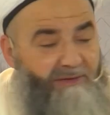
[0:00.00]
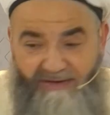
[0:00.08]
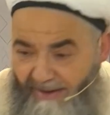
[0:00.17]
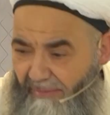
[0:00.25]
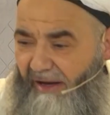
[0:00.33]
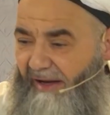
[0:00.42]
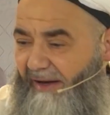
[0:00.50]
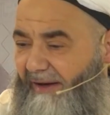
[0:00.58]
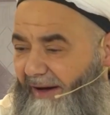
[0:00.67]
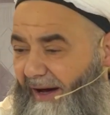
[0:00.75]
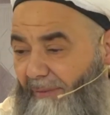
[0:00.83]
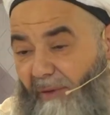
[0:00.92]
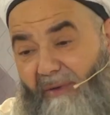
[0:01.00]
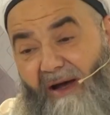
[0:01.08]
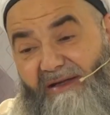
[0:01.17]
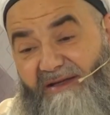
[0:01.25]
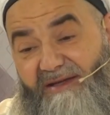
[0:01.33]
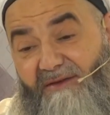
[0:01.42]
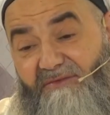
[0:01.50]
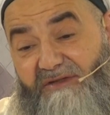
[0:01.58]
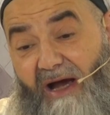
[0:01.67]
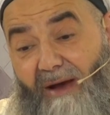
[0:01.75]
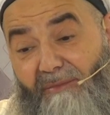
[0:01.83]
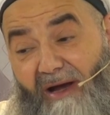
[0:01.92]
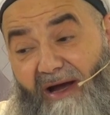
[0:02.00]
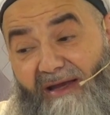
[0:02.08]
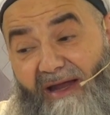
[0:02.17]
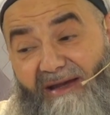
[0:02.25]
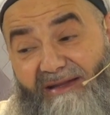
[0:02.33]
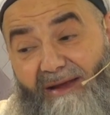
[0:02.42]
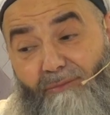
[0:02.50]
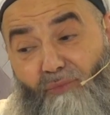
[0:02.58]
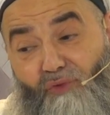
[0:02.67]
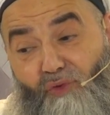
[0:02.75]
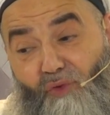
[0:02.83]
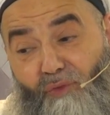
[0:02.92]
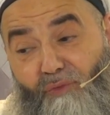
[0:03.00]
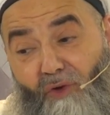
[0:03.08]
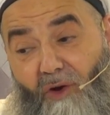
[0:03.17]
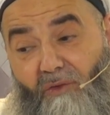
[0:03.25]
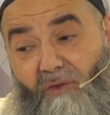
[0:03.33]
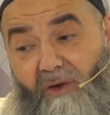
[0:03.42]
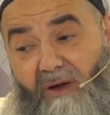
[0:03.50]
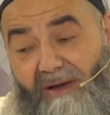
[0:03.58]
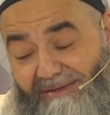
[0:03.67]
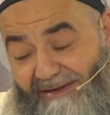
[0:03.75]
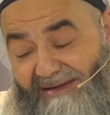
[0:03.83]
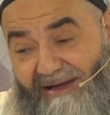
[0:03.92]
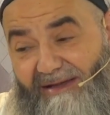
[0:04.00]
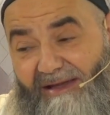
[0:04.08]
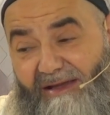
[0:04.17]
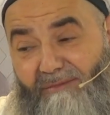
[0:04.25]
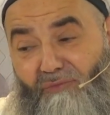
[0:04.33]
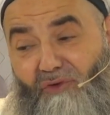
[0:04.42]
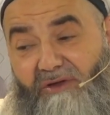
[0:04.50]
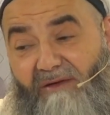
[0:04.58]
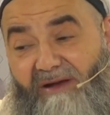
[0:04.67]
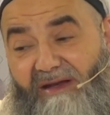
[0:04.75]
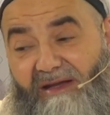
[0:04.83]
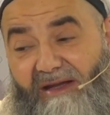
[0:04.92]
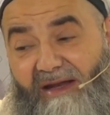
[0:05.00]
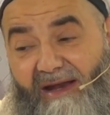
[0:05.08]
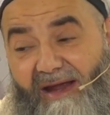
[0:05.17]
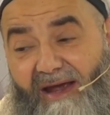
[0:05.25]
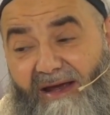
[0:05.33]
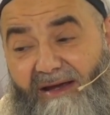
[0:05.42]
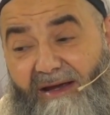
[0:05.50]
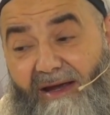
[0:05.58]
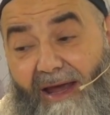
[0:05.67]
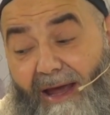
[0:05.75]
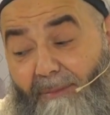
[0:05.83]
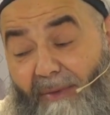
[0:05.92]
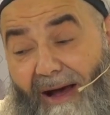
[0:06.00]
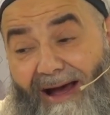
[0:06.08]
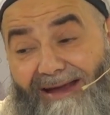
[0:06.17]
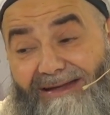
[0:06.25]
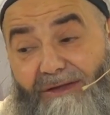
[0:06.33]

Değil mi? Ama maalesef camialerde bu durum yok. Dikkat edin mütevellilere. Hep aynı